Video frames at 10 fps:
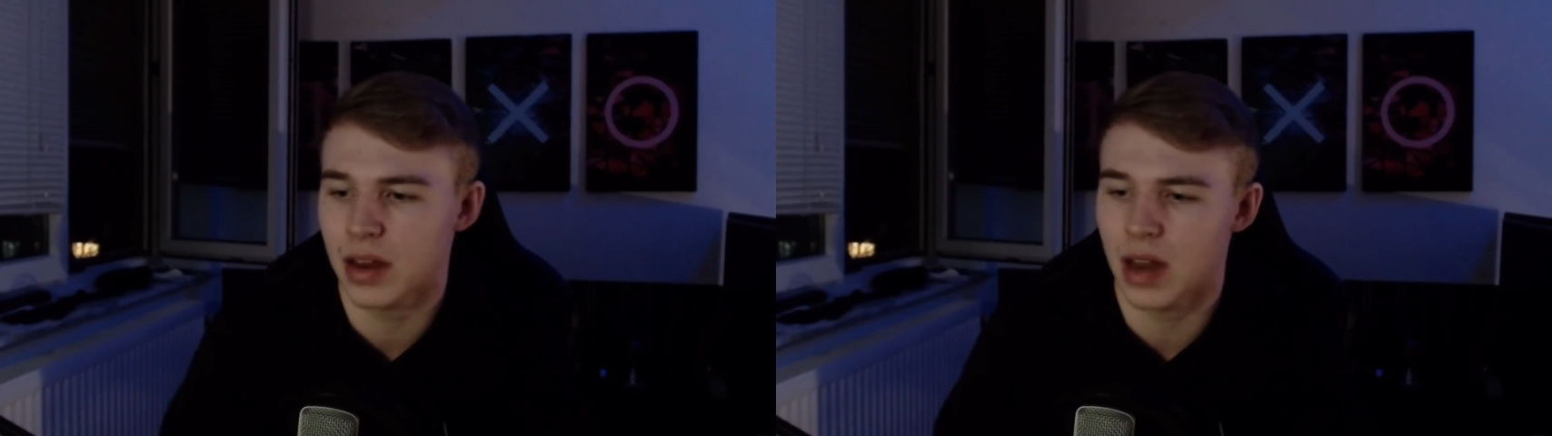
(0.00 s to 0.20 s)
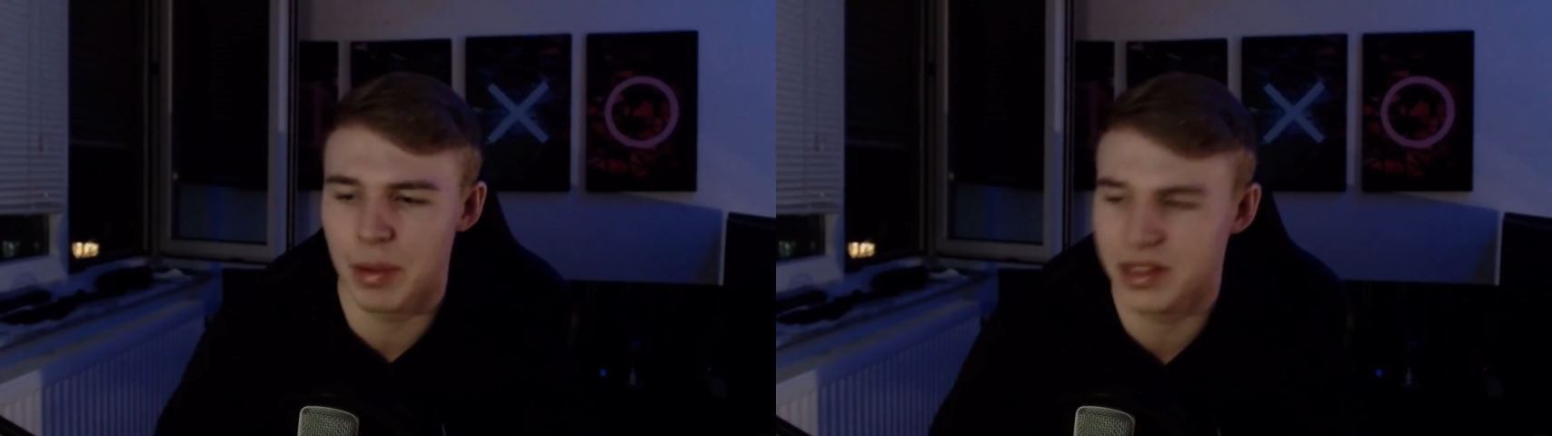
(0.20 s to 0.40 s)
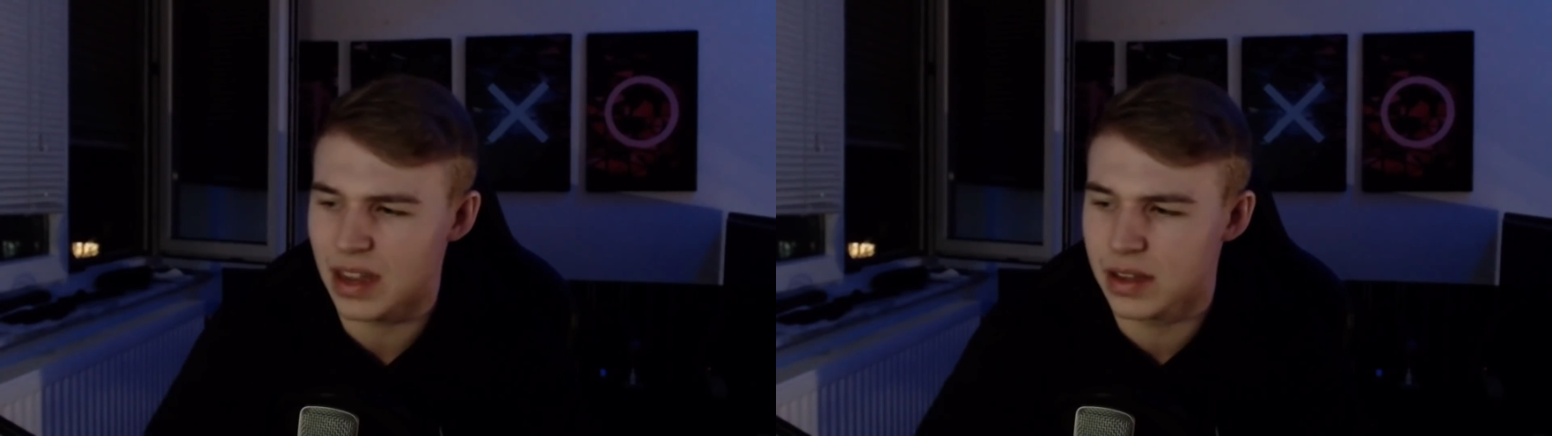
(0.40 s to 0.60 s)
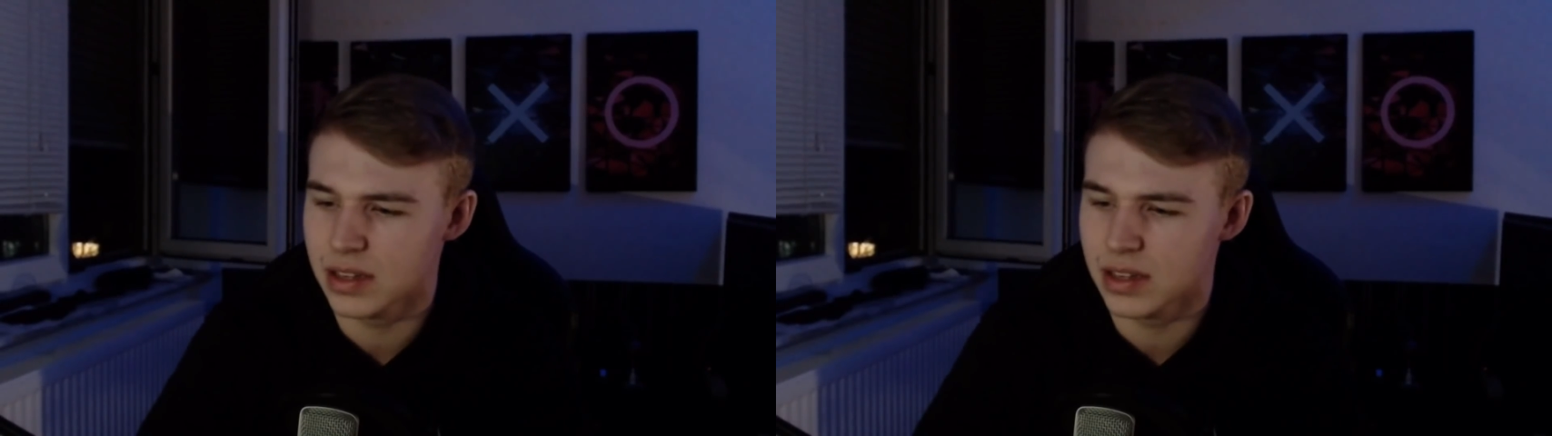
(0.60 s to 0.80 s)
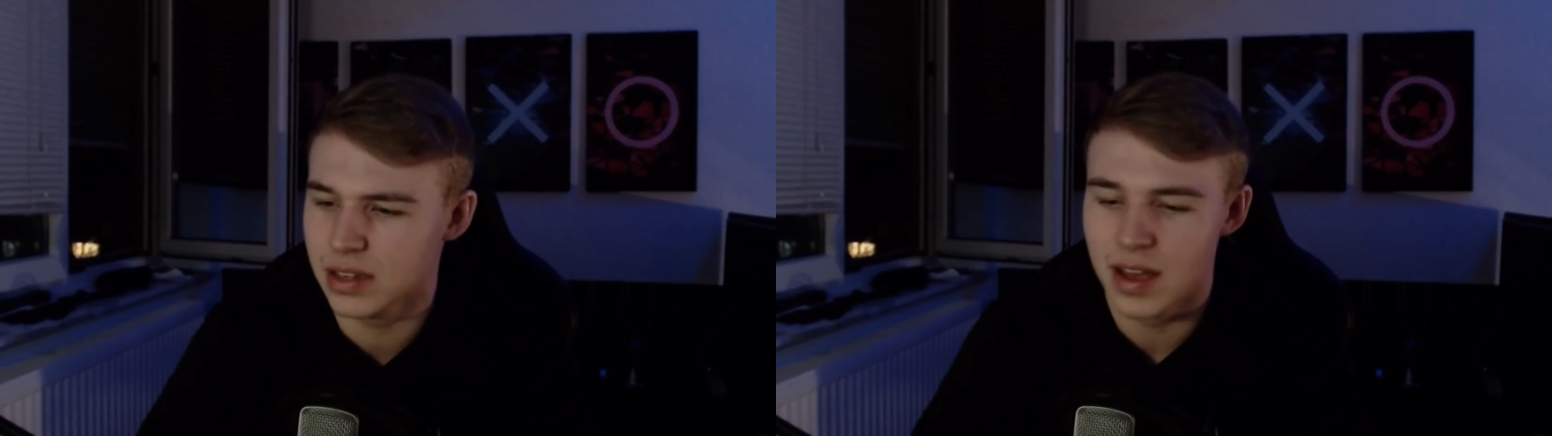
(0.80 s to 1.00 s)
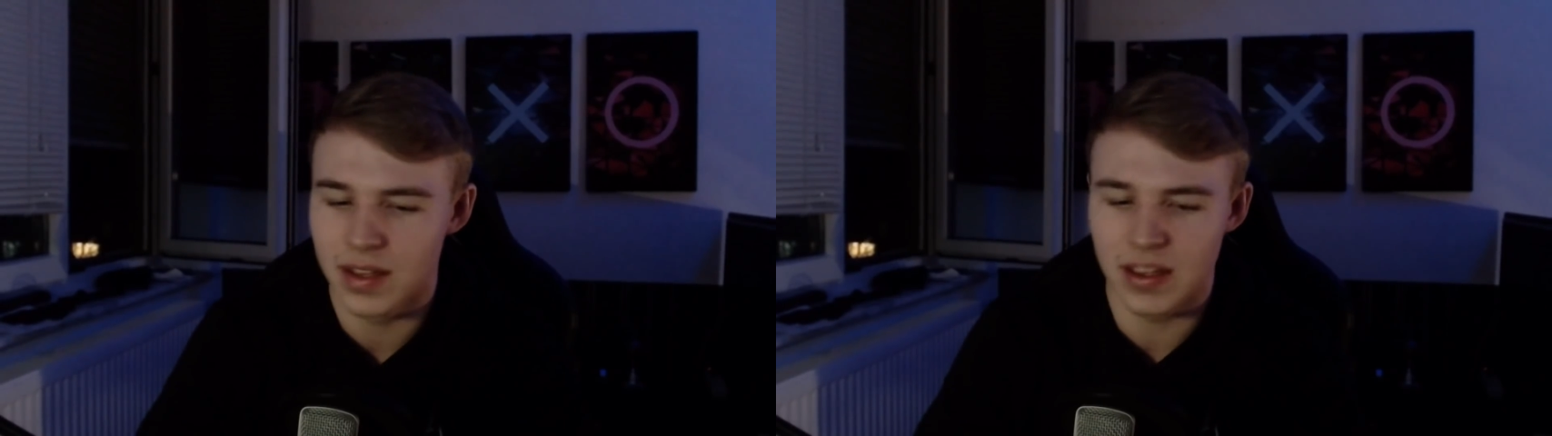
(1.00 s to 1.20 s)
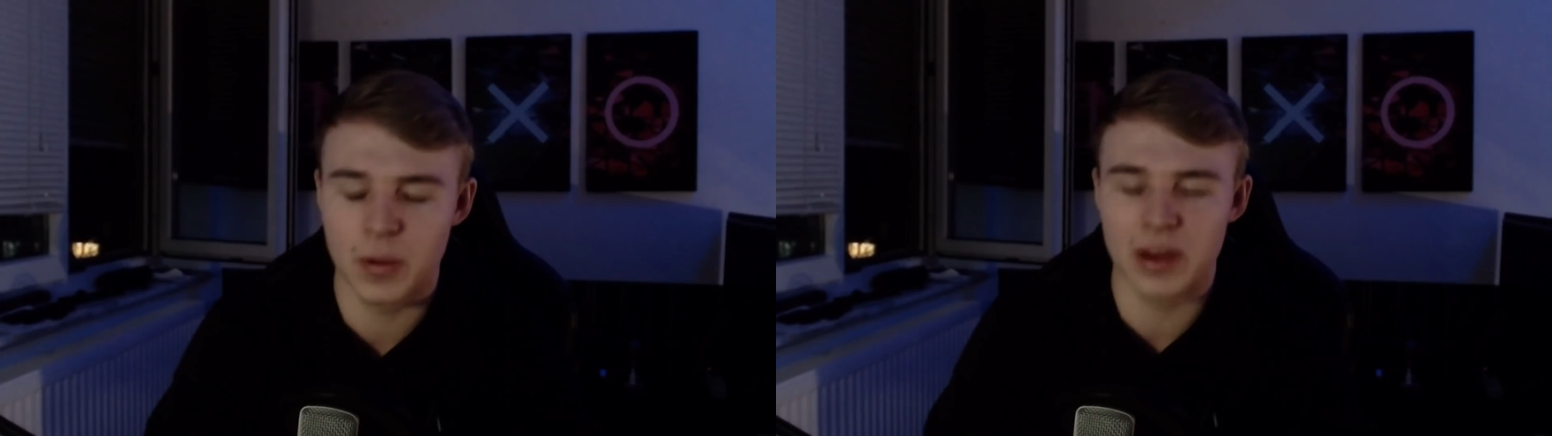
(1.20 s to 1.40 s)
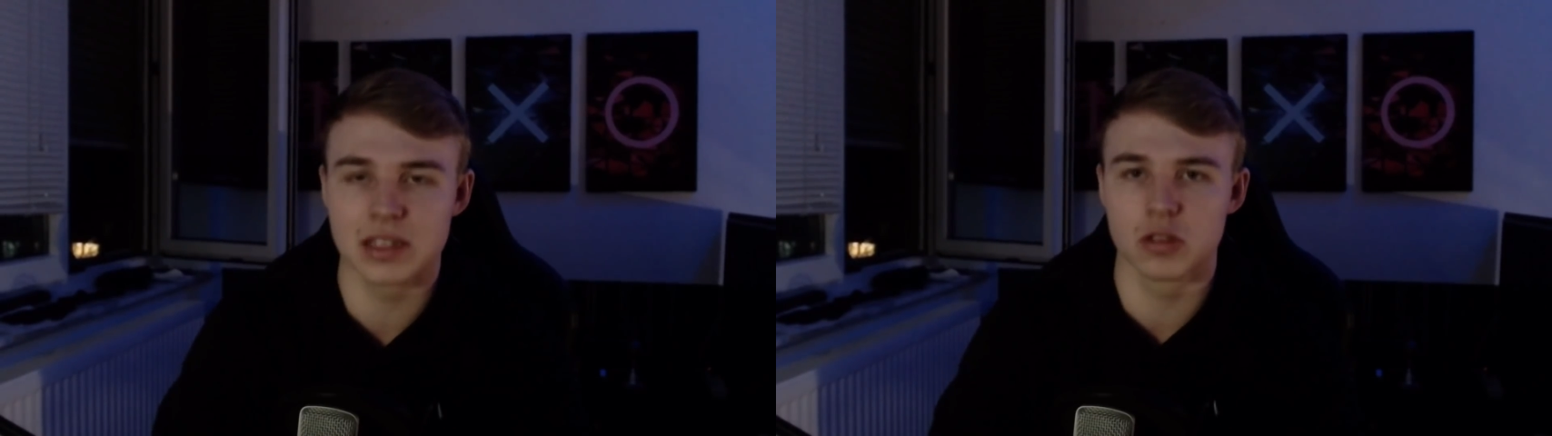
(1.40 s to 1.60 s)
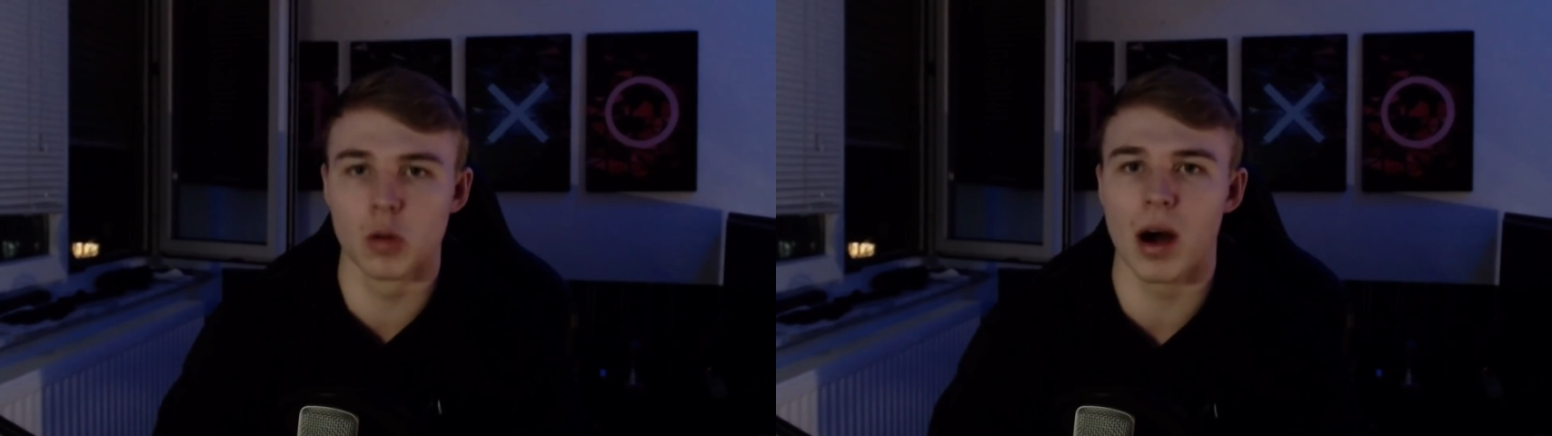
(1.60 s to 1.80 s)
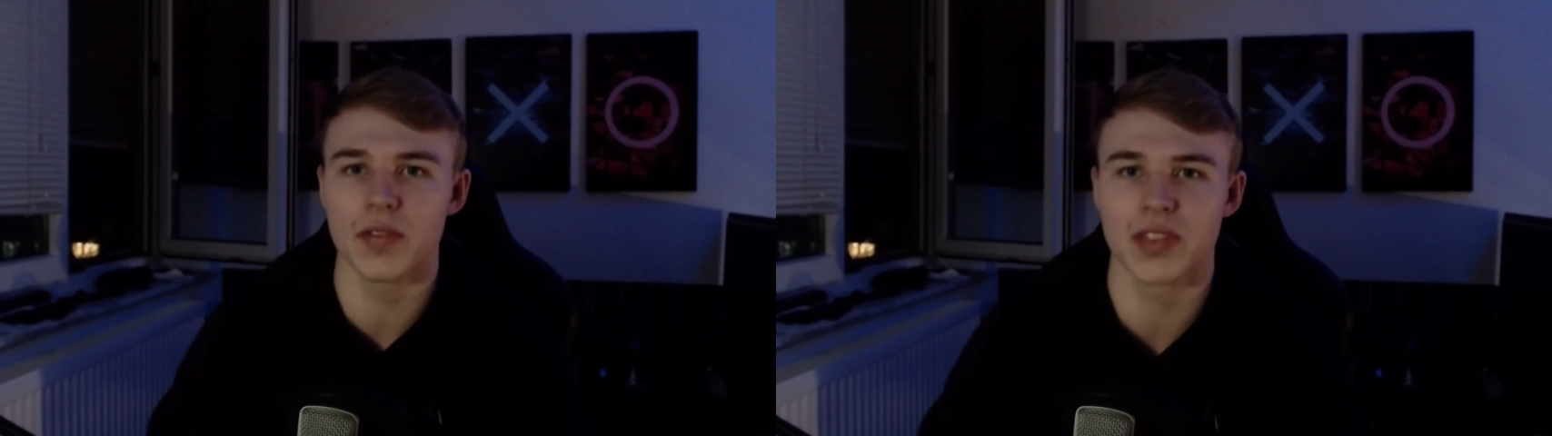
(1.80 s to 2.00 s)
Aber ich denke nicht, ich werde es so
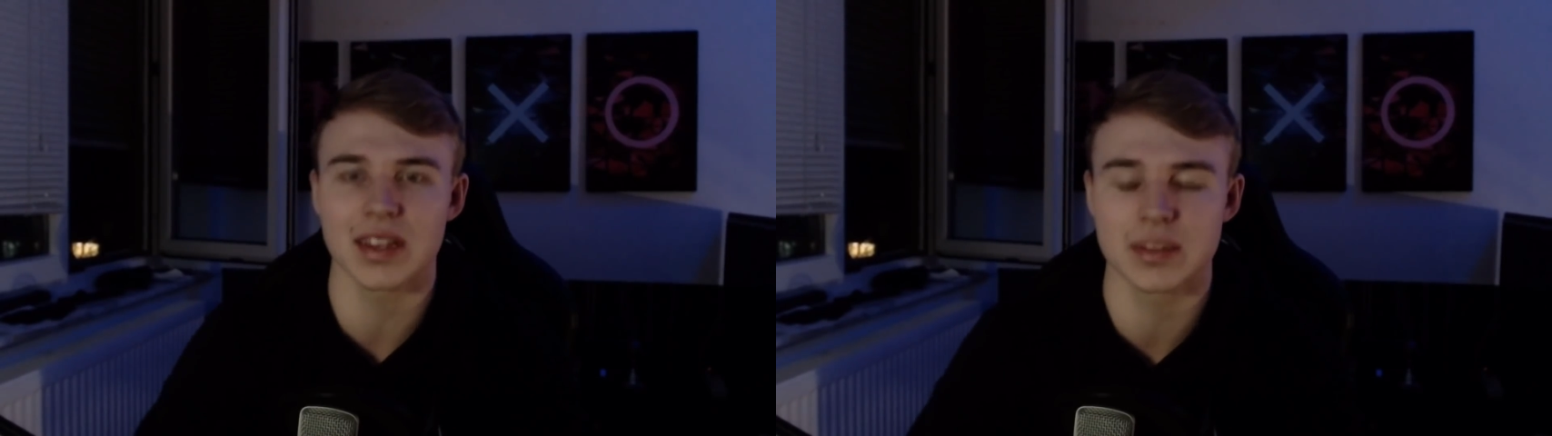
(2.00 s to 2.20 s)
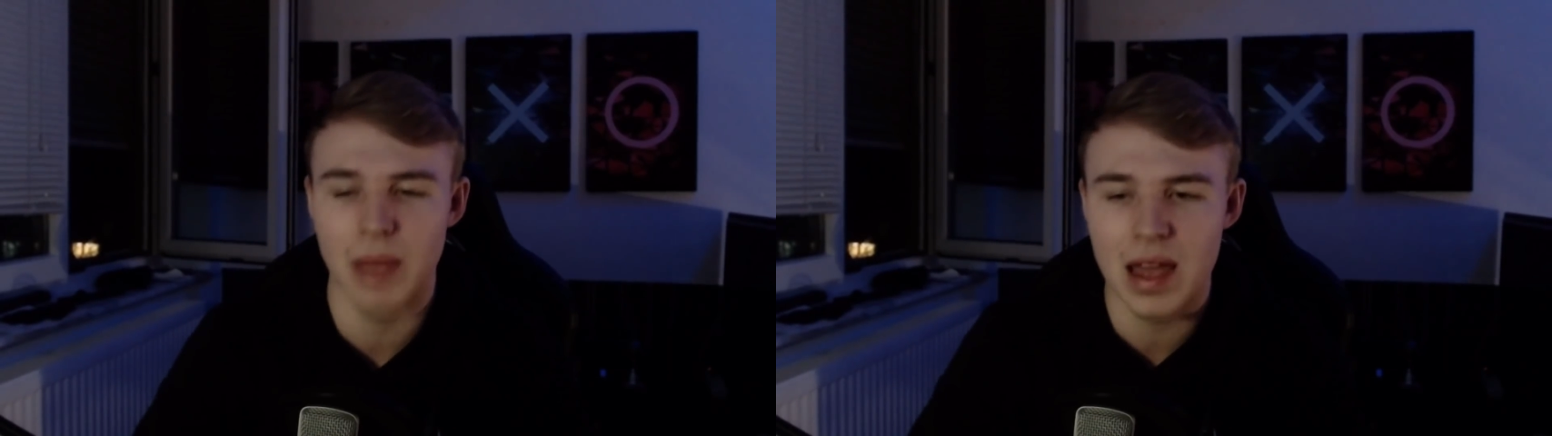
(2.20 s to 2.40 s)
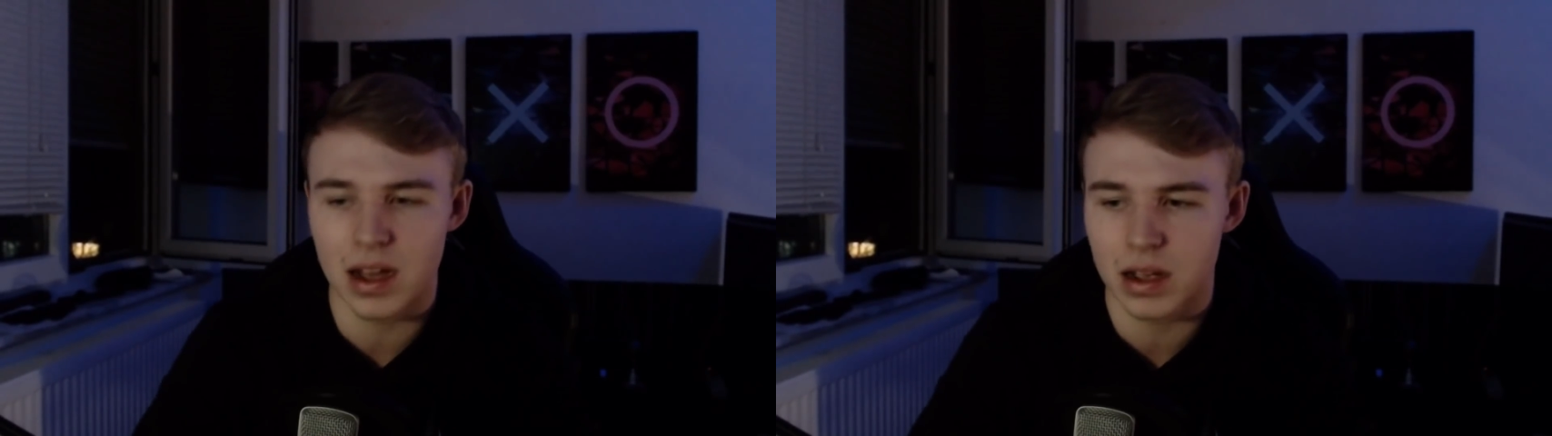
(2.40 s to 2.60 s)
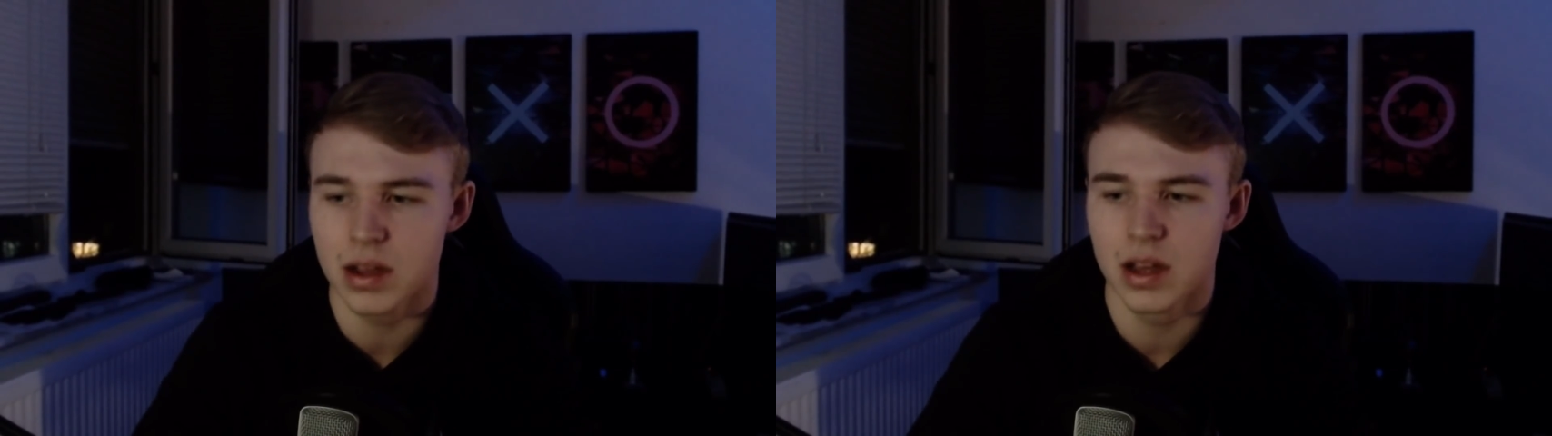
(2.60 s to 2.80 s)
machen, dass mehrere